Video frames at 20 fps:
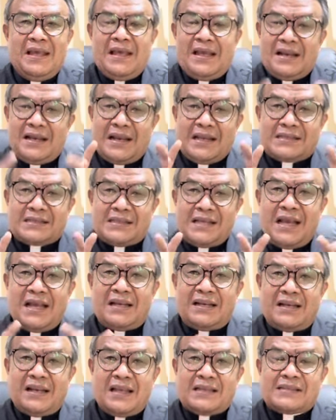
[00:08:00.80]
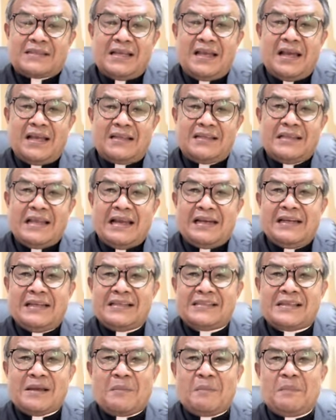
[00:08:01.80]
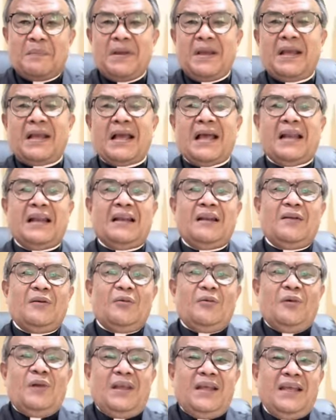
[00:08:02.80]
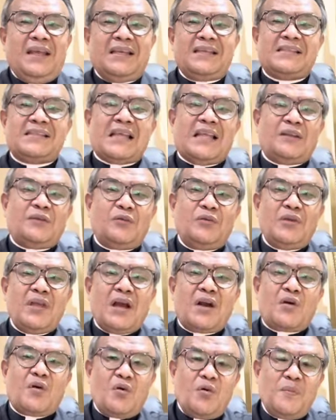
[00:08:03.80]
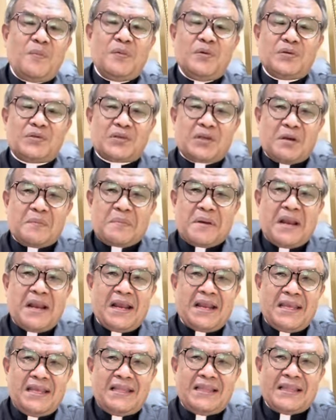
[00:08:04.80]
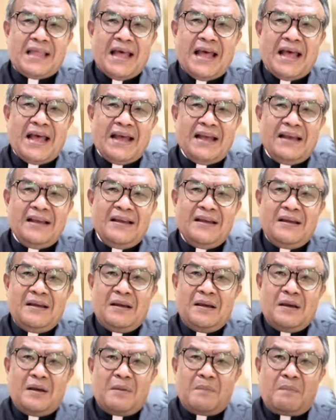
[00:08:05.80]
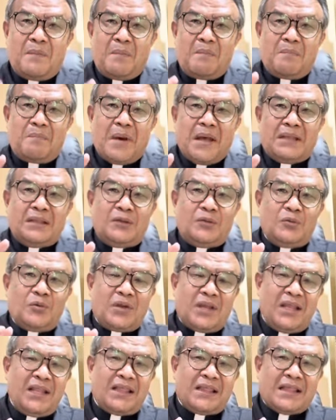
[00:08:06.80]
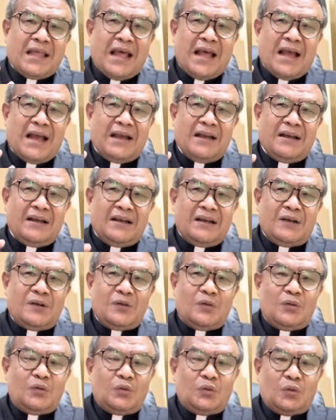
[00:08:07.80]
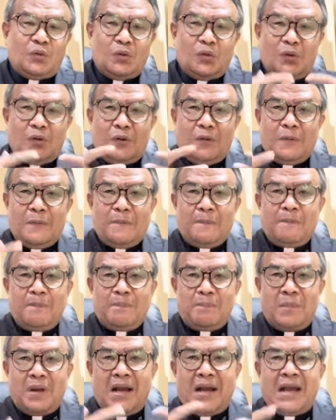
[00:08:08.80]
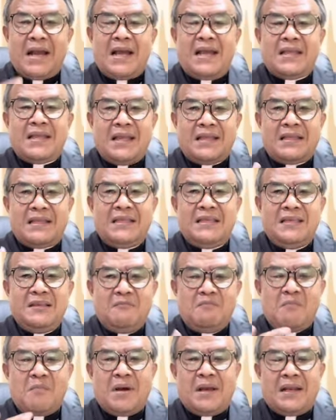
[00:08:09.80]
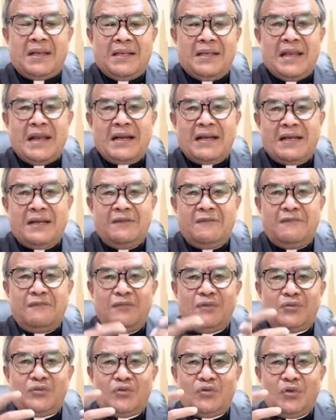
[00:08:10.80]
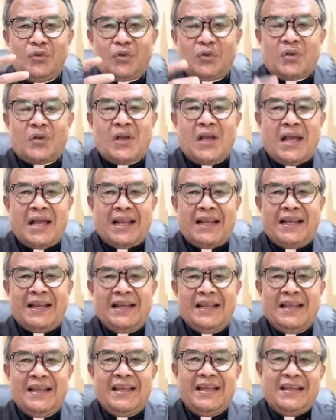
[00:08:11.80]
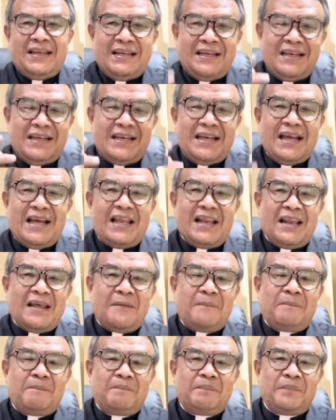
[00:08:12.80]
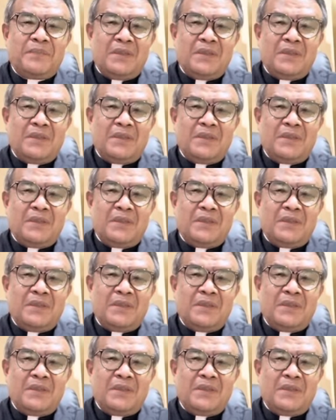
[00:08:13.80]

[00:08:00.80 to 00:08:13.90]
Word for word: Nasihat-nasihat yang disampaikan oleh Santo Yakobus kepada kita membantu kita untuk menghayati iman yang diwujudkan di dalam